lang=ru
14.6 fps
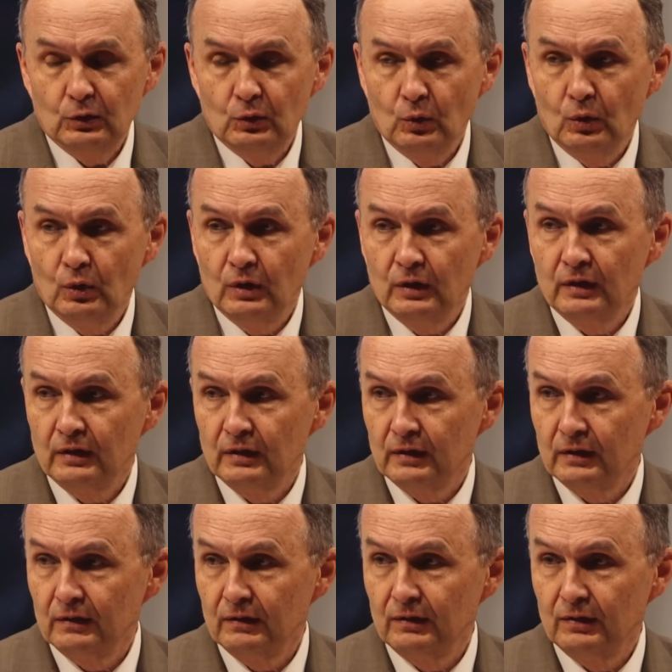то,
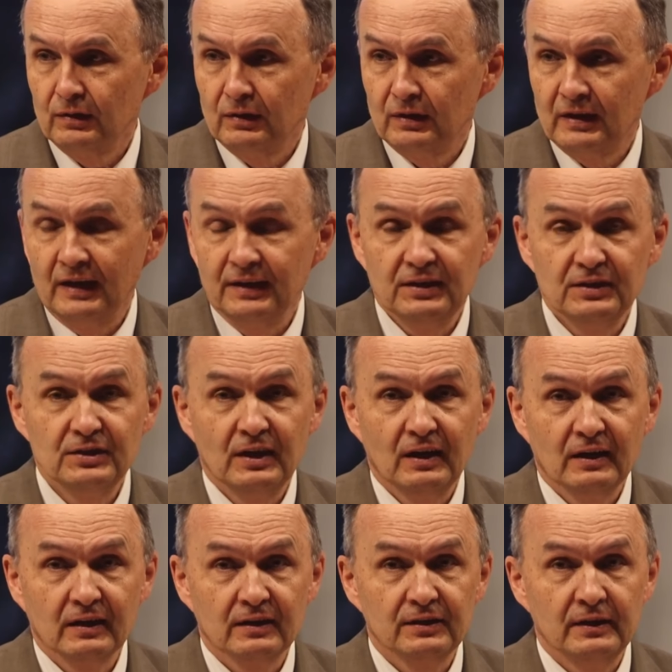та
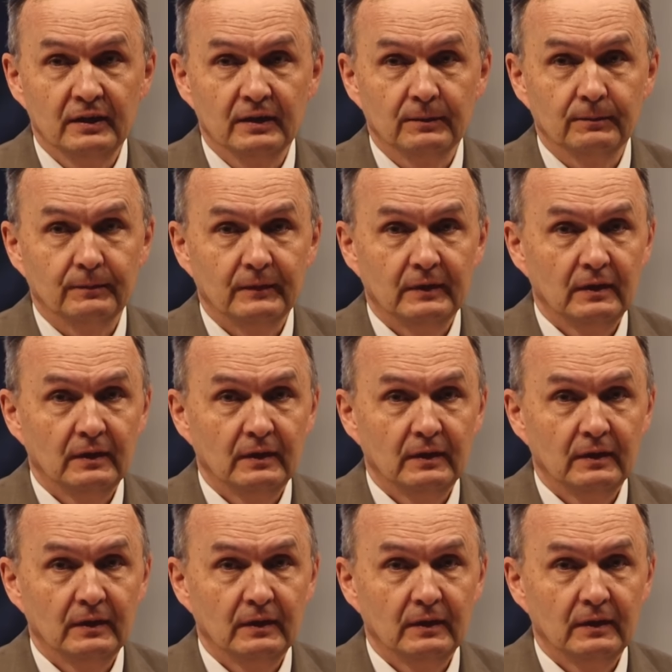неделя, где